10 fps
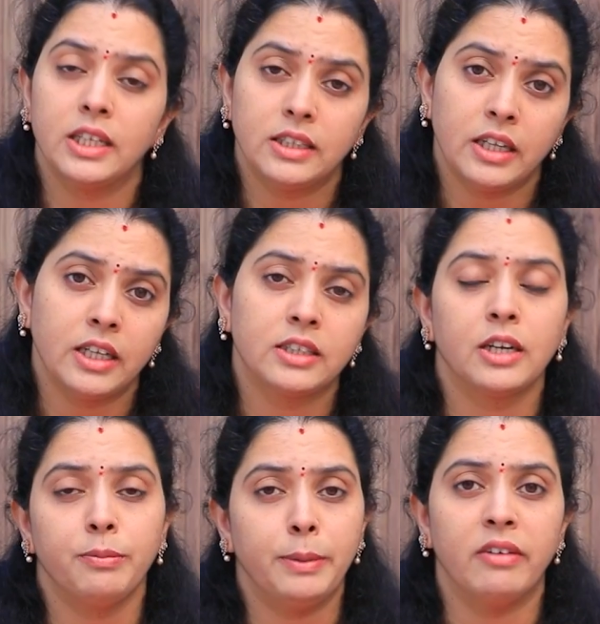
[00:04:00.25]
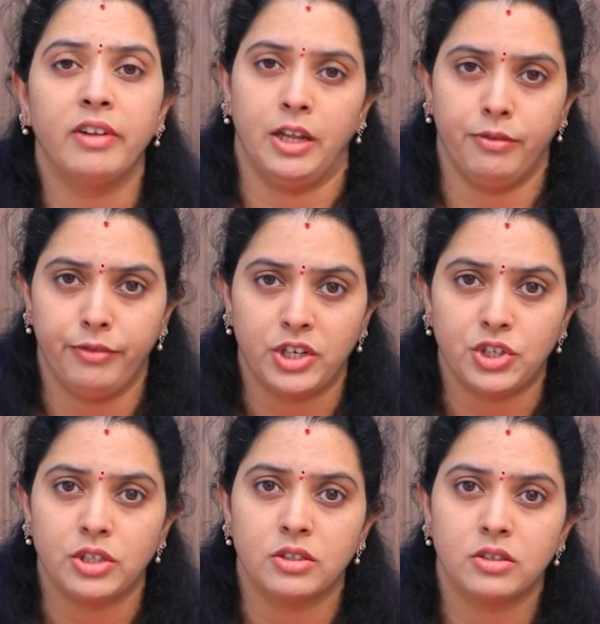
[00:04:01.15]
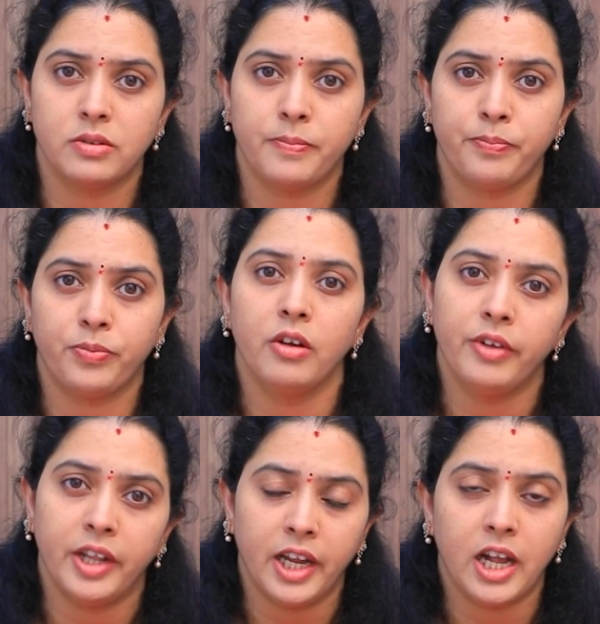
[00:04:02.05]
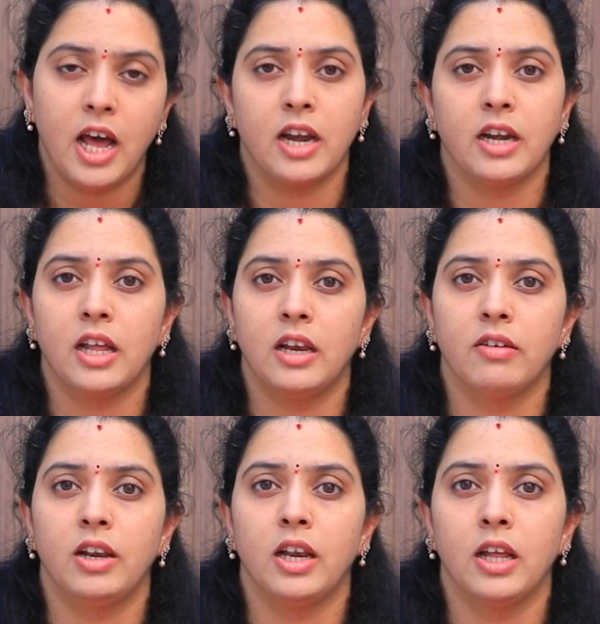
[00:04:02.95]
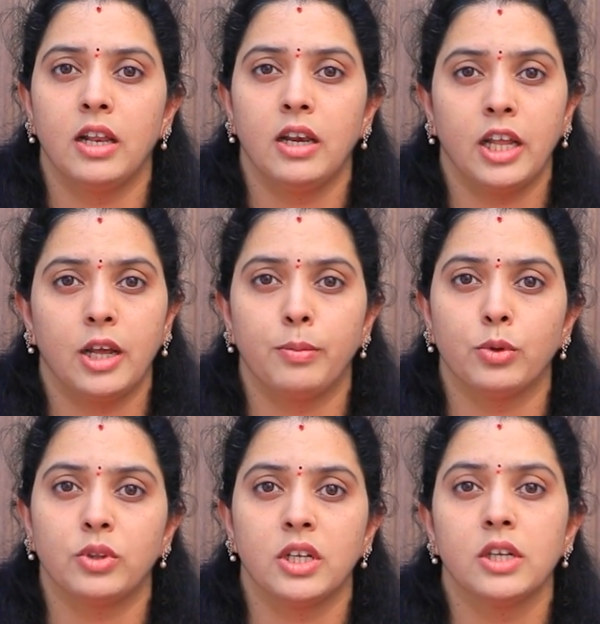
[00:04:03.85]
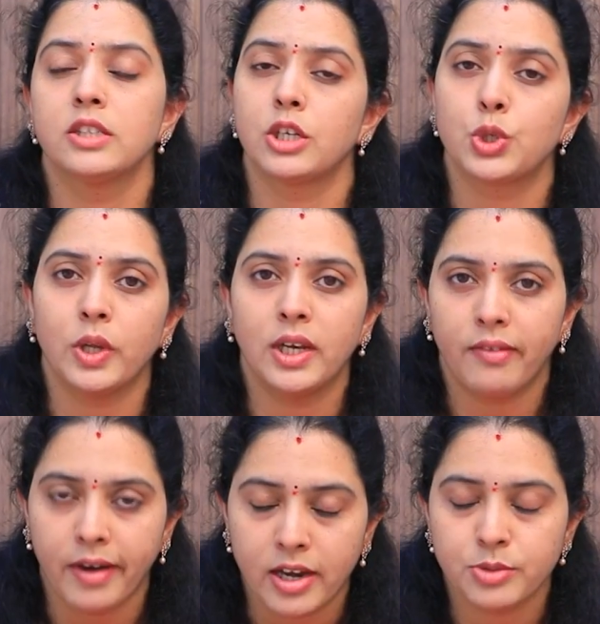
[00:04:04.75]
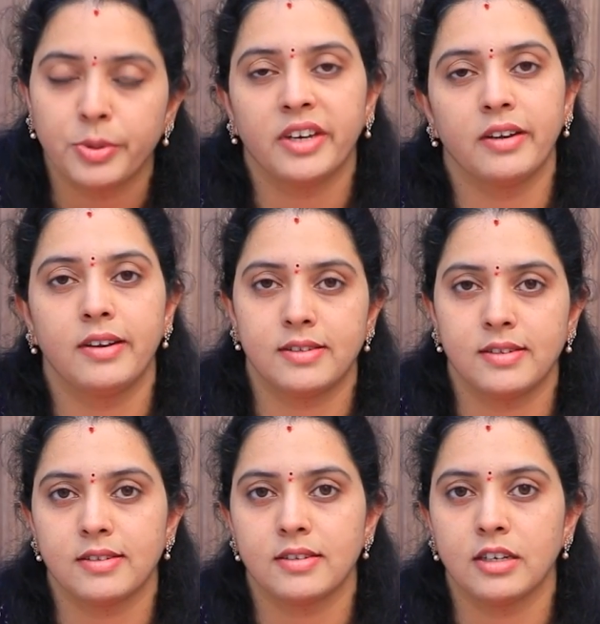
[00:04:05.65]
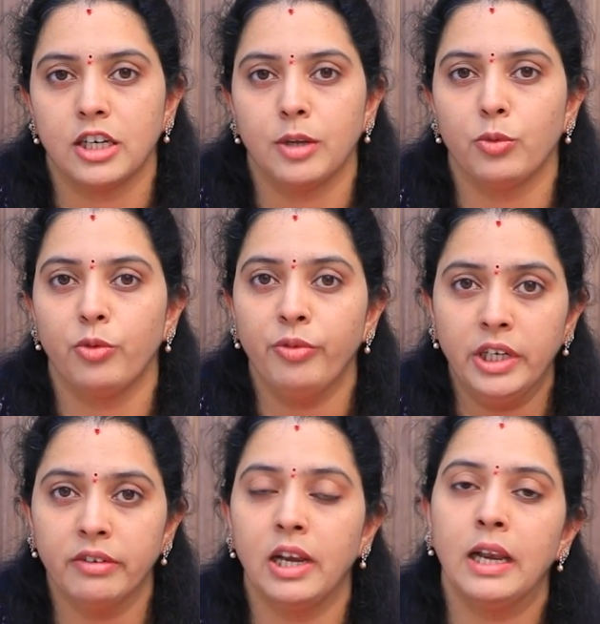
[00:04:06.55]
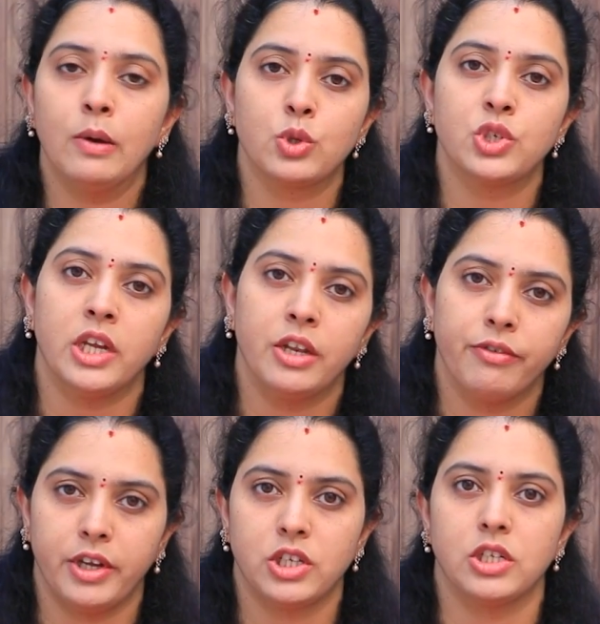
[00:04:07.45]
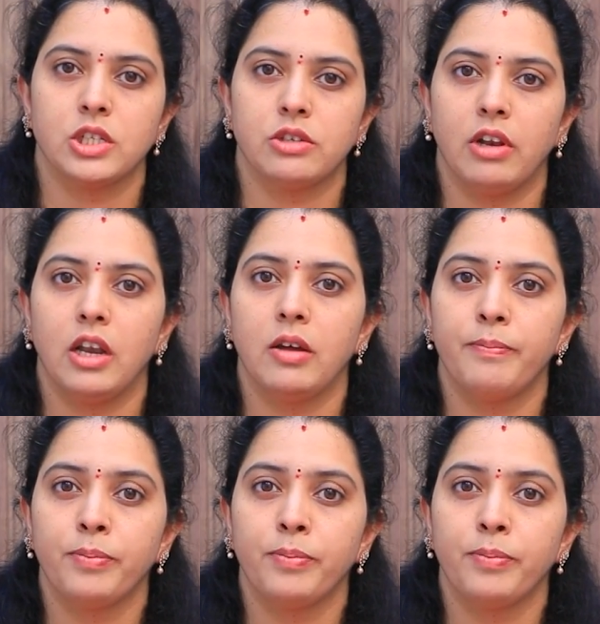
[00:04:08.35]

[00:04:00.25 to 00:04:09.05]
ఇతర ఇతర పెల్విక్ ఇన్ఫెక్షన్స్ వేరే కారణాల వల్ల లేకపోతే సెక్షువల్లీ ట్రాన్స్మిటెడ్ డిసీజెస్ అంటాము వీటి వల్ల వచ్చే ఇన్ఫెక్షన్స్ వల్ల